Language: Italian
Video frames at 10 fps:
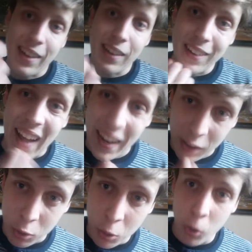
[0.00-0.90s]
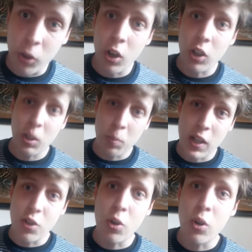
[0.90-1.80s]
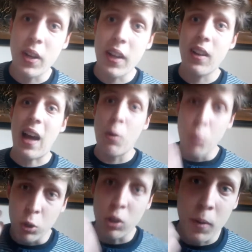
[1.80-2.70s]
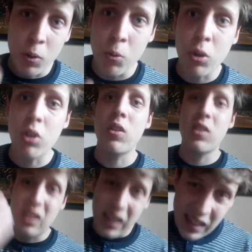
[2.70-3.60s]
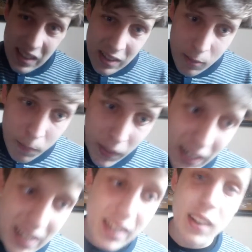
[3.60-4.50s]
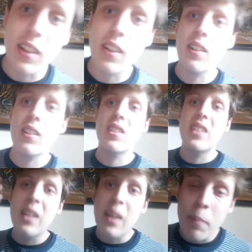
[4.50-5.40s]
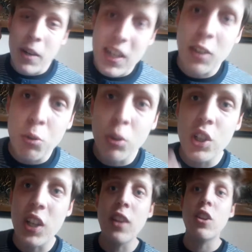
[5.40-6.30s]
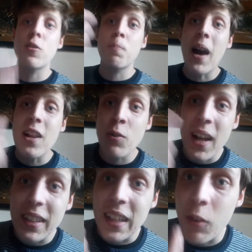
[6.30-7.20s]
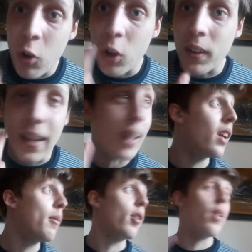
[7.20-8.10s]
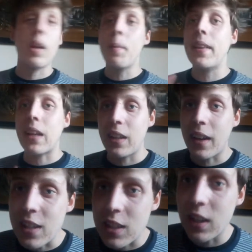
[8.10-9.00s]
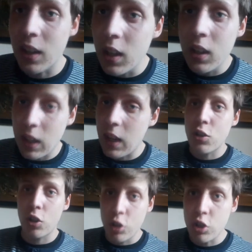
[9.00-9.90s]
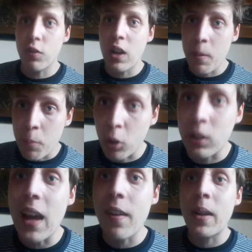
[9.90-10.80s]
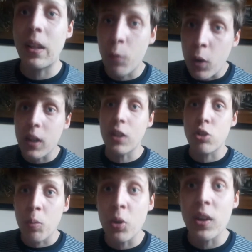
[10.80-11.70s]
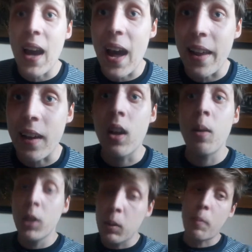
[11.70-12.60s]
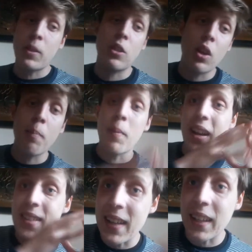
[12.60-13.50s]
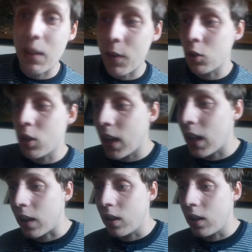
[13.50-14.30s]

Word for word: al ritorno, sempre nei gironi, all'ultimo minuto, ragazzi, ti ripresenti sul dischetto e sbagli un'altra volta. Ma allora veramente che te ragazzi, te Giorgino ci volevi portare veramente fuori da sto mondiale. Poi dopo la prestazione imbarazzante che hai fatto ieri,